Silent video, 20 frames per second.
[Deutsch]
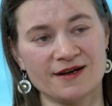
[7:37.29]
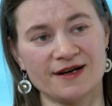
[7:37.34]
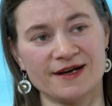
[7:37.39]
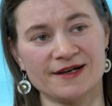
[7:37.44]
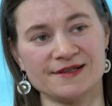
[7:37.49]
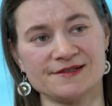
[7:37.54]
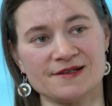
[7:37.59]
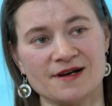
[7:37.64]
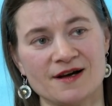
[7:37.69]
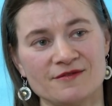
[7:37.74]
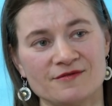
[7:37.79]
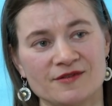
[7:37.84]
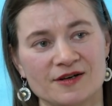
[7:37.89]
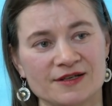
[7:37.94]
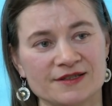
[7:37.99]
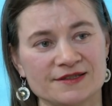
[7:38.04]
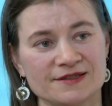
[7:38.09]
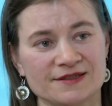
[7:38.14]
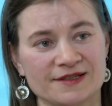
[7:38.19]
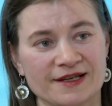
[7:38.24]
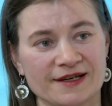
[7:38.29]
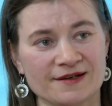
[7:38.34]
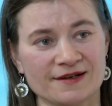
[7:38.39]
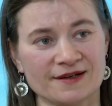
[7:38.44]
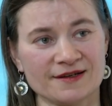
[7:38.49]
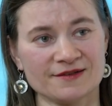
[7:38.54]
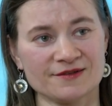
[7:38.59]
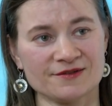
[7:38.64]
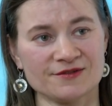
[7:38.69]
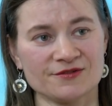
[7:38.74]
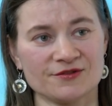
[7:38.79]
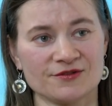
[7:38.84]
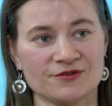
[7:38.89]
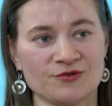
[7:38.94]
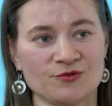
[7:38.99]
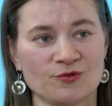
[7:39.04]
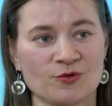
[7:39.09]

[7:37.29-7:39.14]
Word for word: Ein Jahr war ich in England, in